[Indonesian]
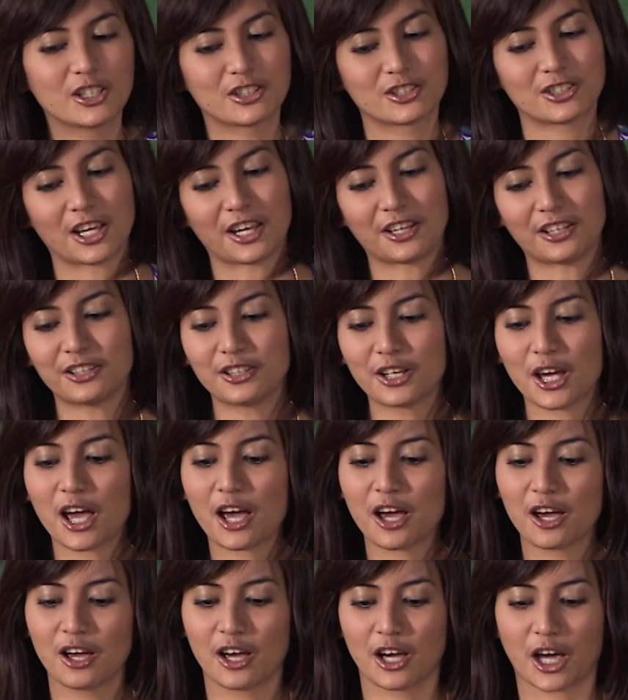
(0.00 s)

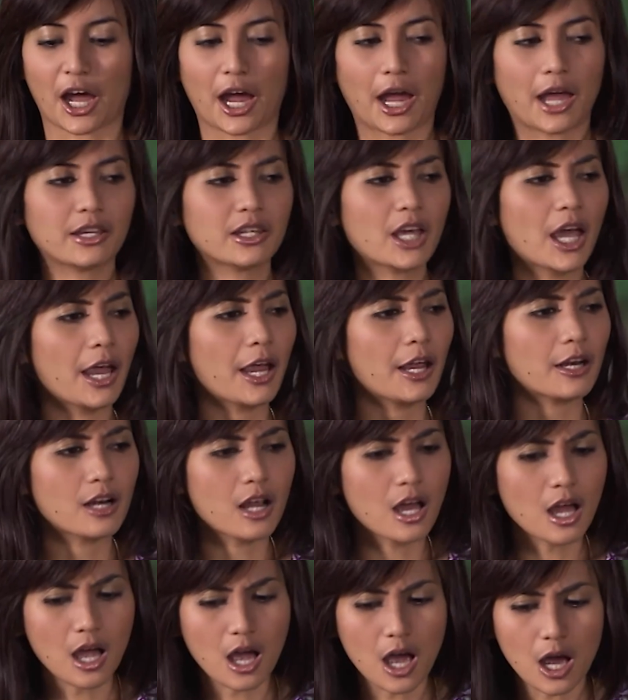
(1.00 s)
Jadinya kayaknya
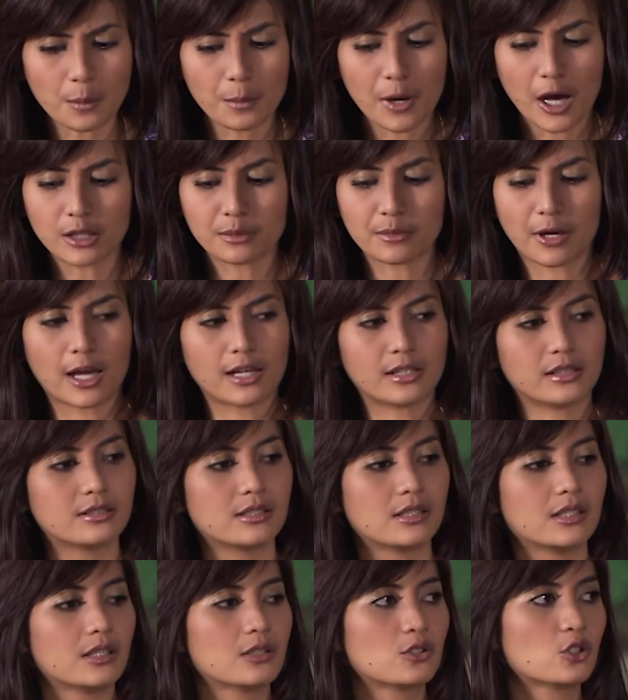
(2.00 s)
enak banget makan di
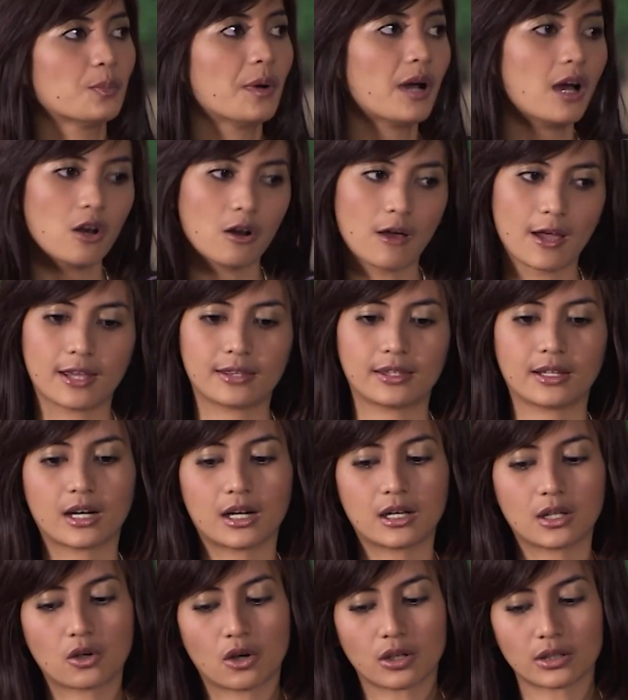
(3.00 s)
sini. Coba kalau ayah
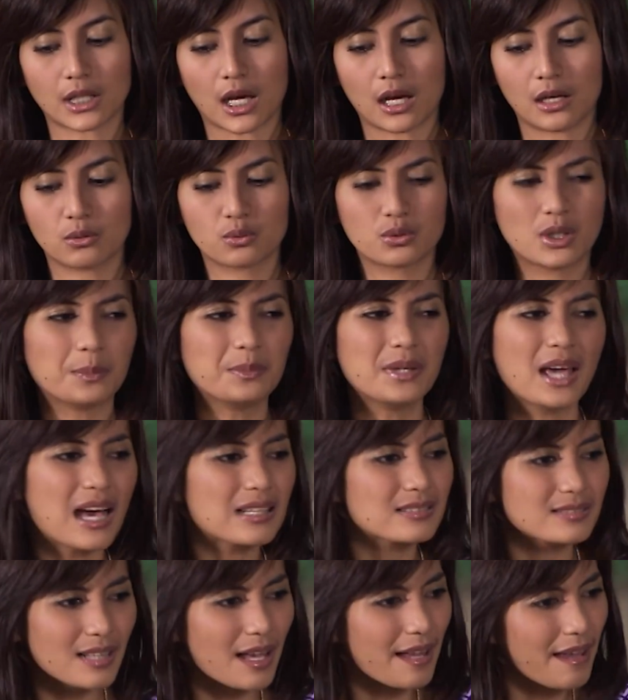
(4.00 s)
tinggal di kota, udah
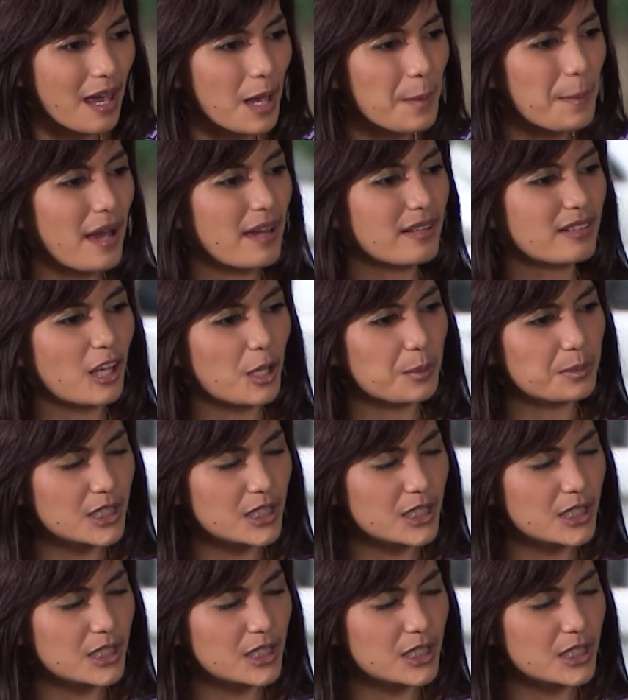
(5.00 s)
biasa ya makan kayak